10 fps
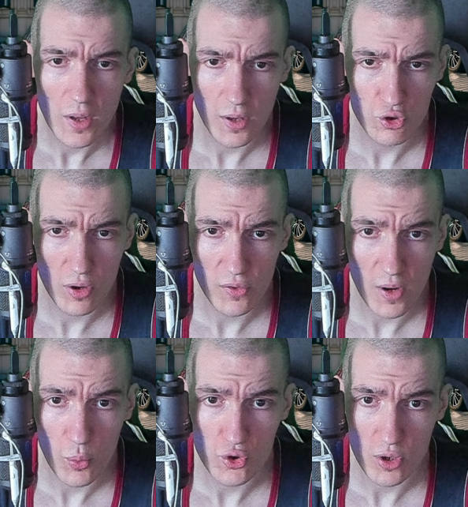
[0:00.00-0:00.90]
также
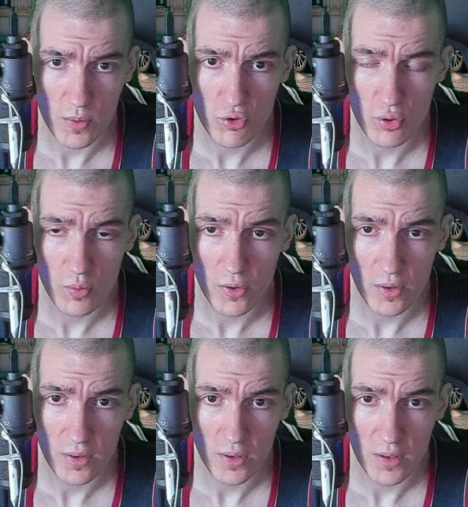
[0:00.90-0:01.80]
разработчикам, если что-то у
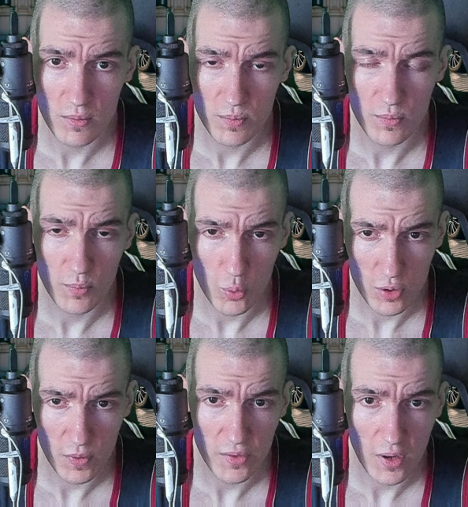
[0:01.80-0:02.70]
вас
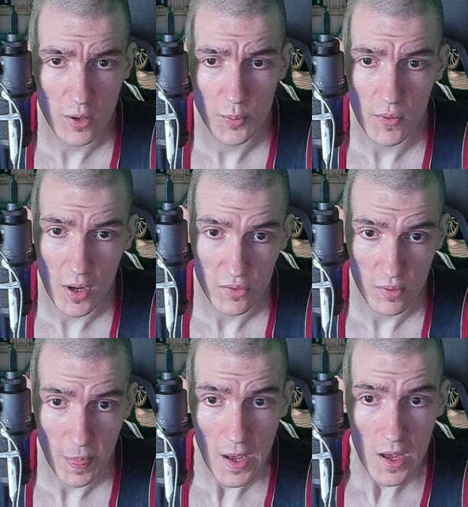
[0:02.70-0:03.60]
будет возникать, появляться.